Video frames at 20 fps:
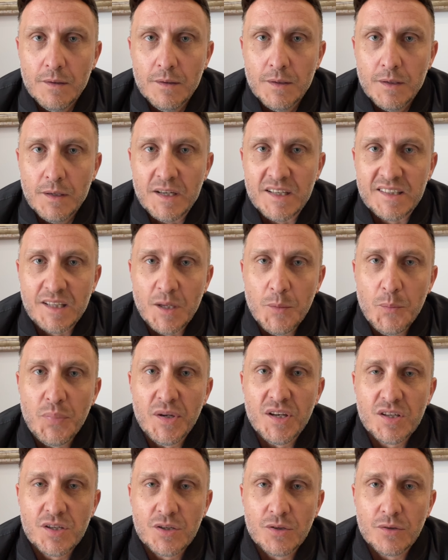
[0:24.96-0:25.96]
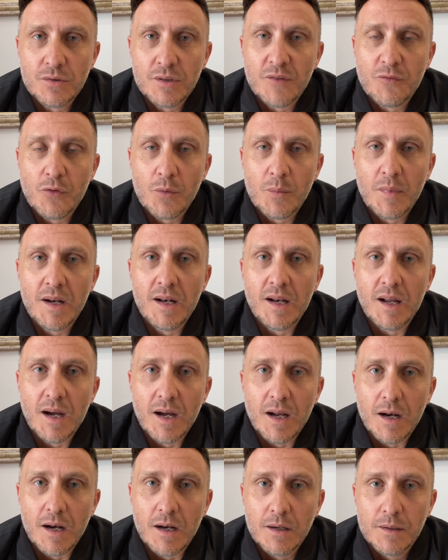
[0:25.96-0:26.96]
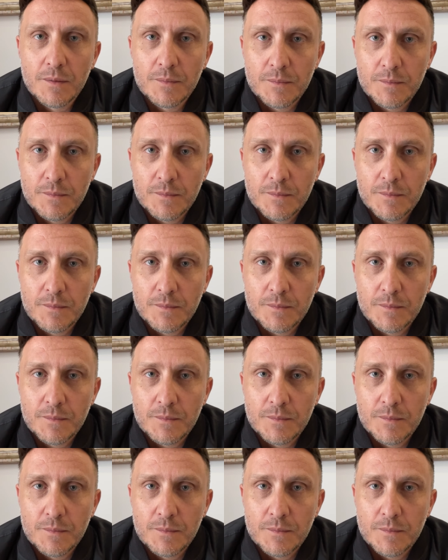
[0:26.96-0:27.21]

que está en prisión de forma ilegal